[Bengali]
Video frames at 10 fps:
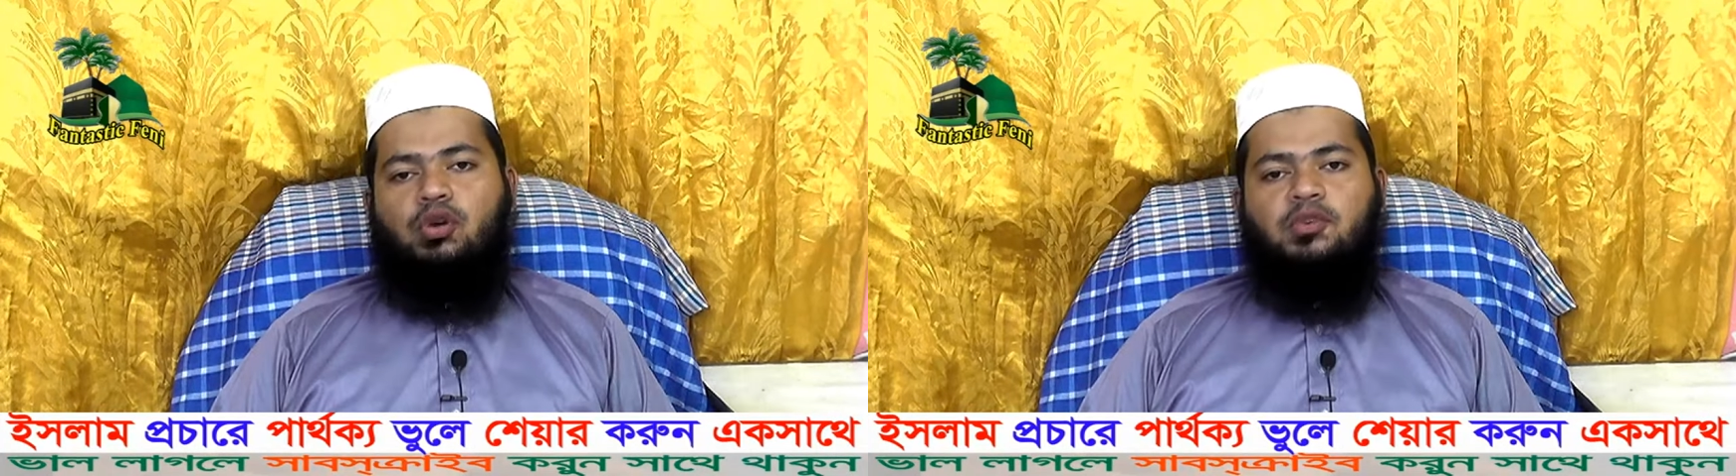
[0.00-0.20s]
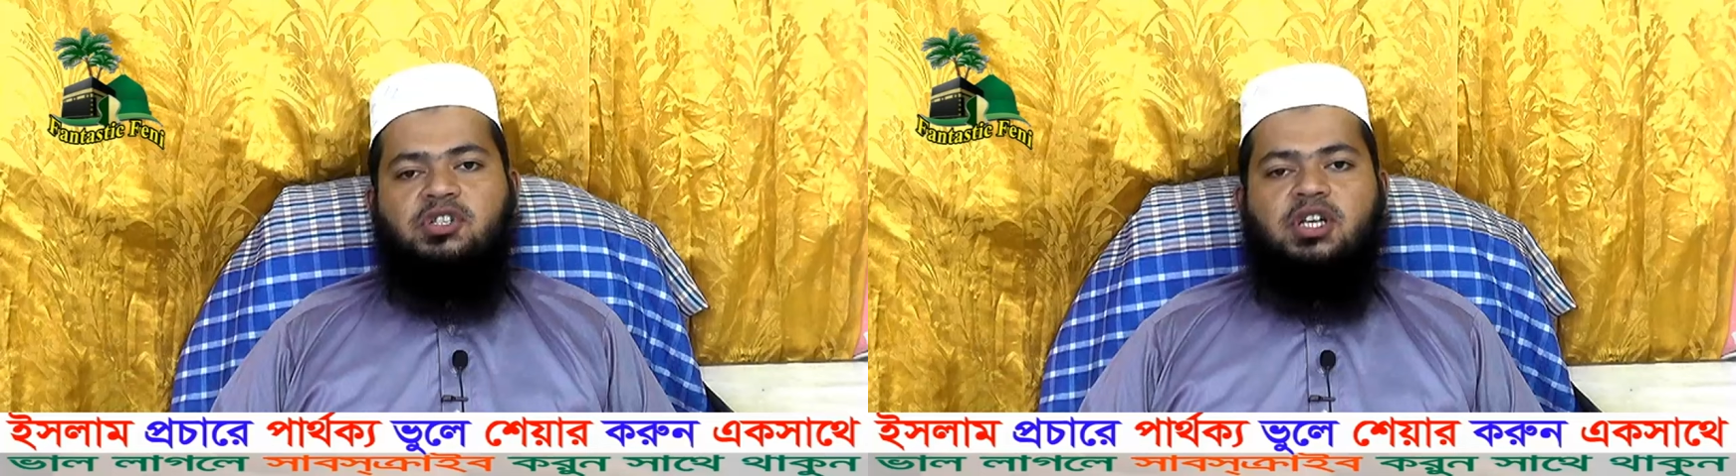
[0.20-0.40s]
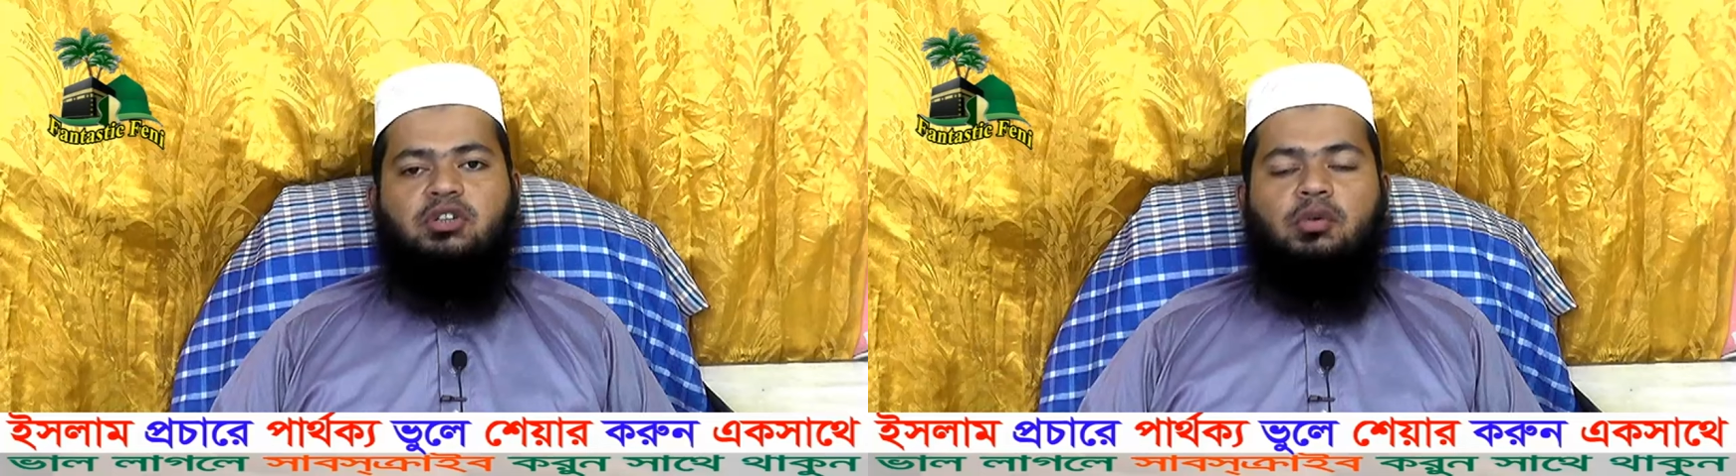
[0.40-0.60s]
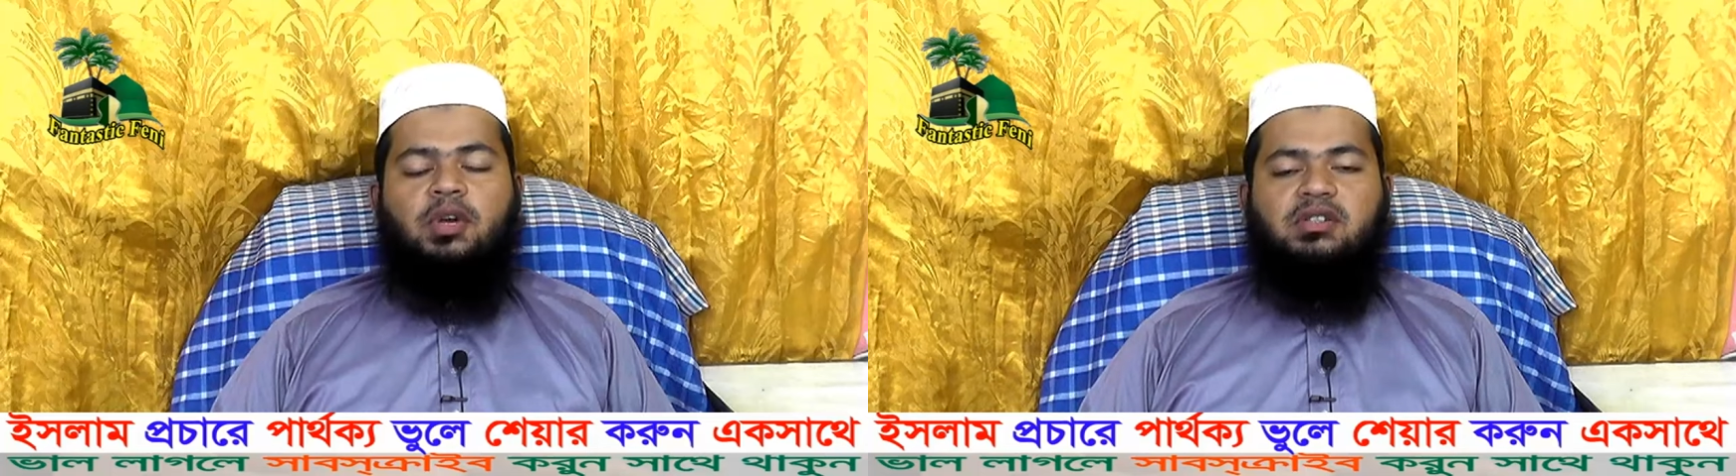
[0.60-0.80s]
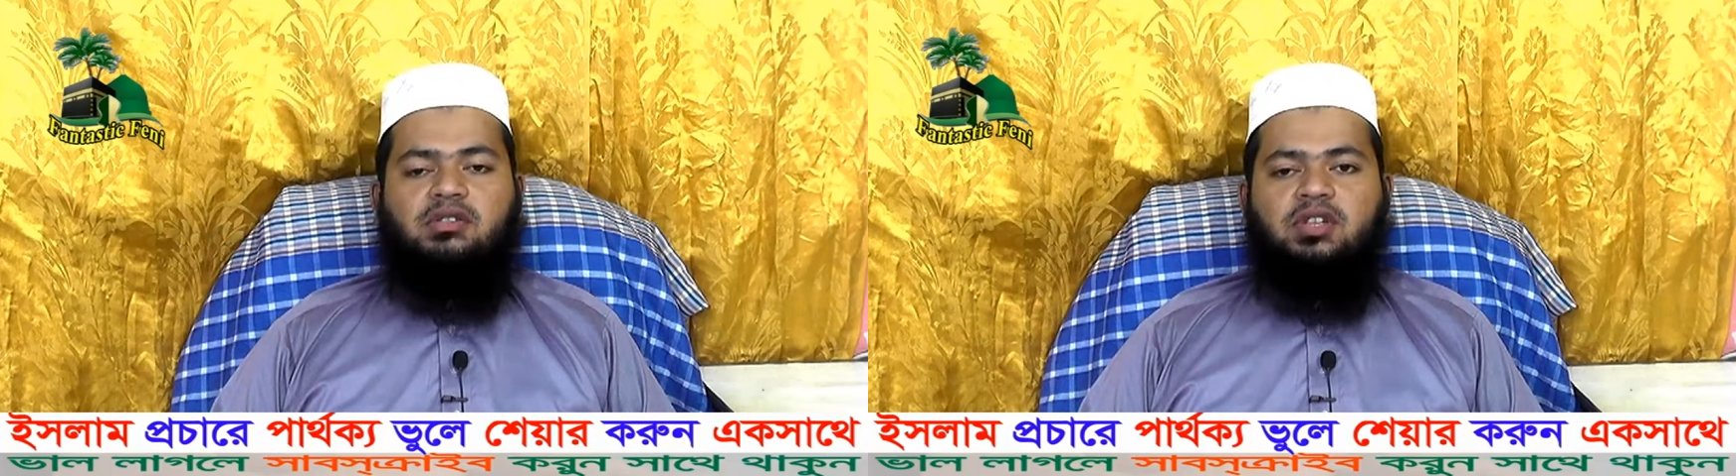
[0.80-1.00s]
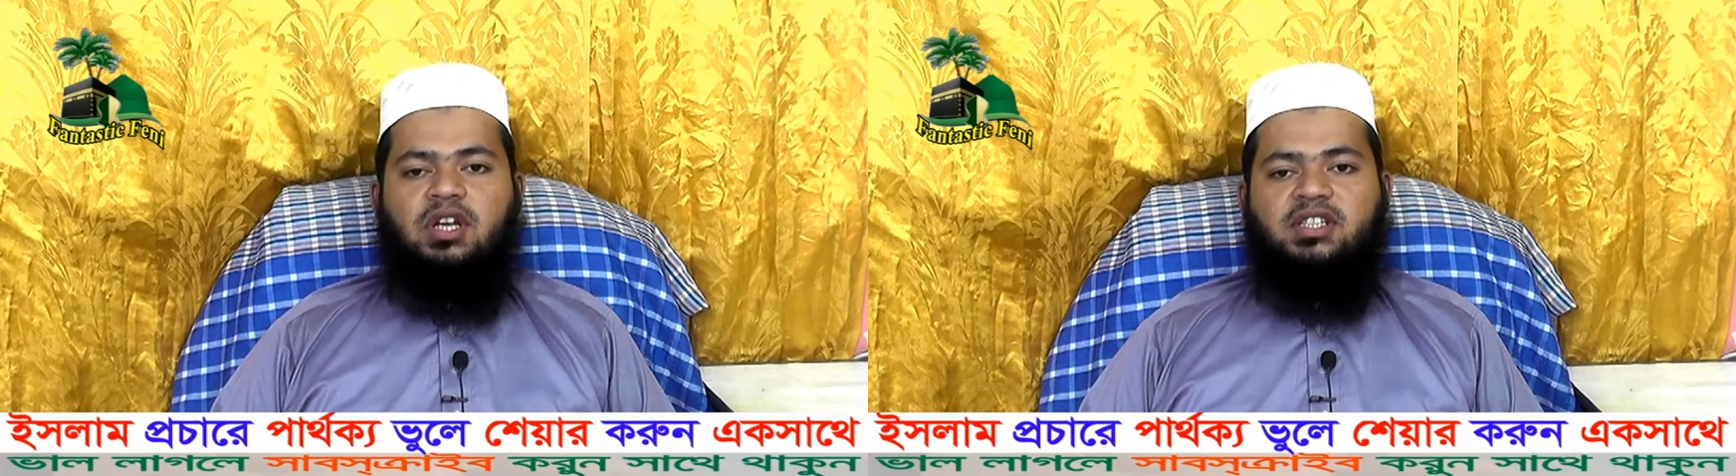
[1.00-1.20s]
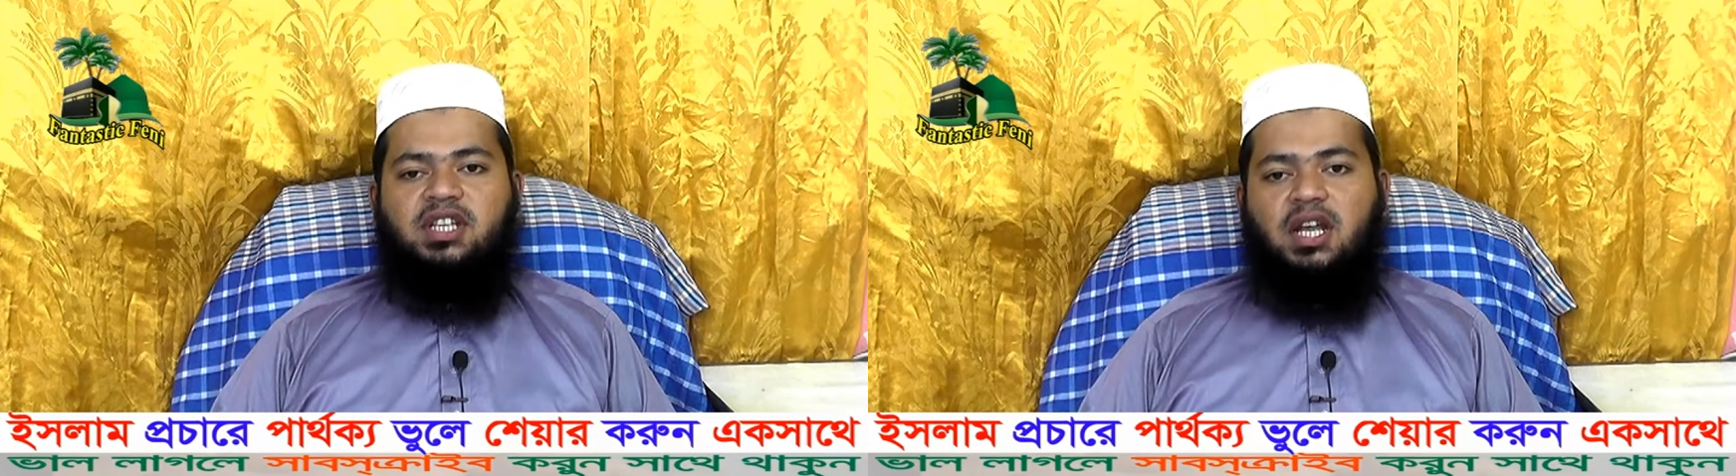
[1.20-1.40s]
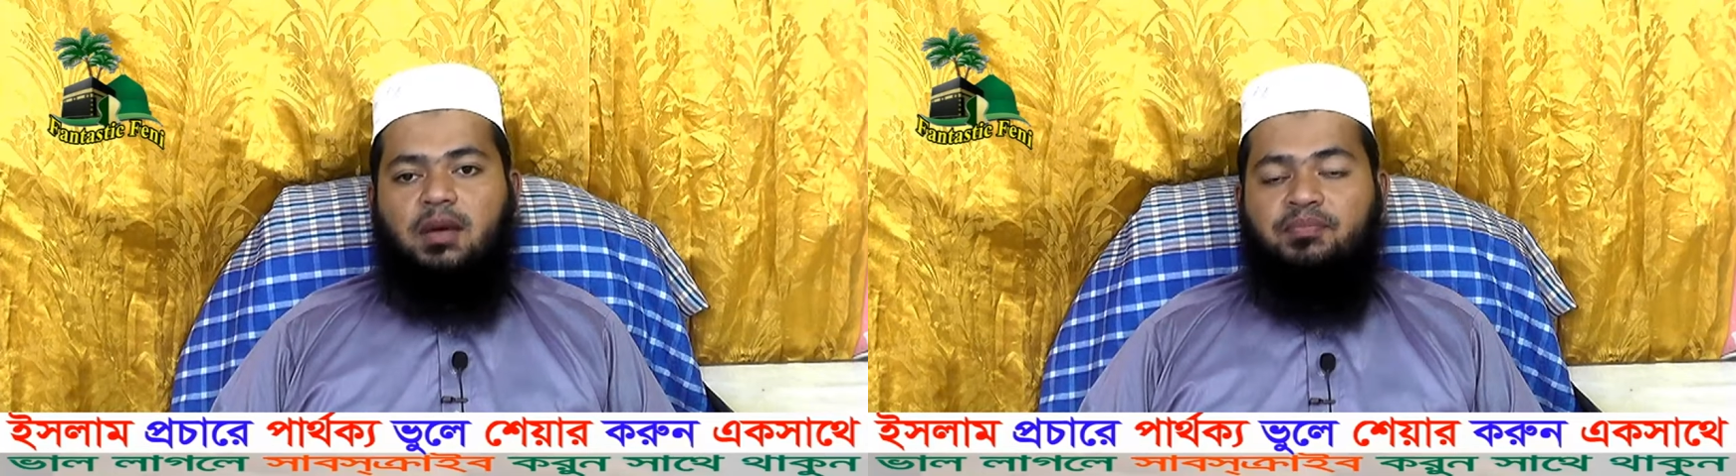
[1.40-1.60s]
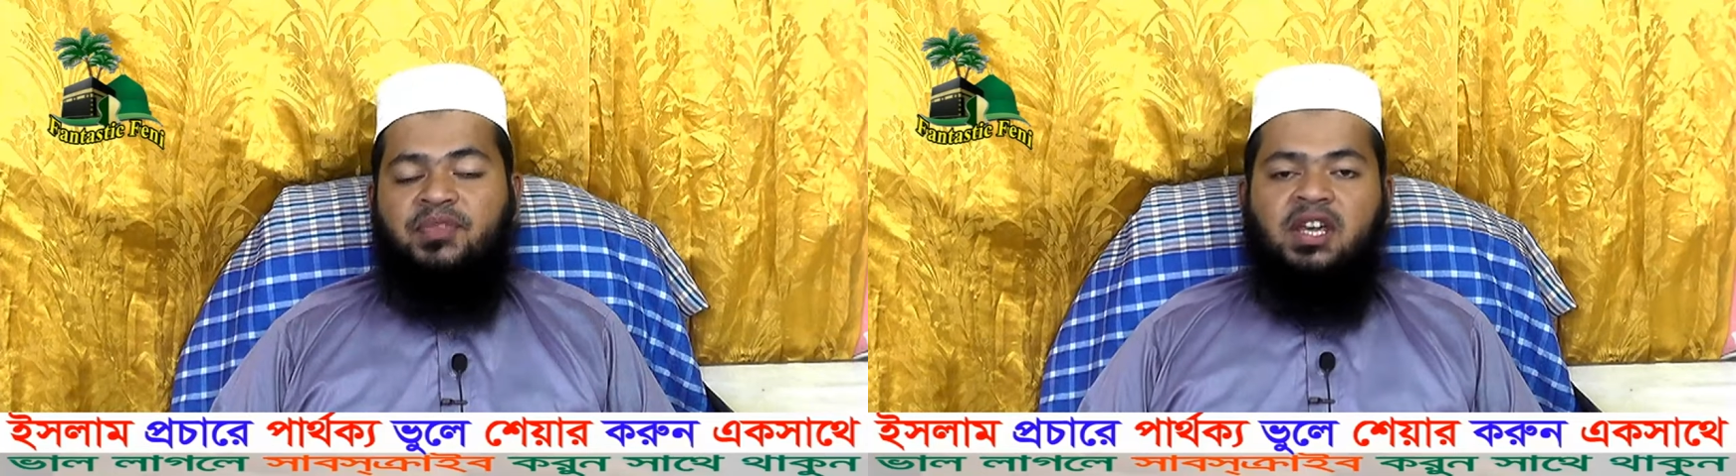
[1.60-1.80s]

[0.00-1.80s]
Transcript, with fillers: সমস্যা নাই তবে রাসুল সাল্লাহ সাল্লাম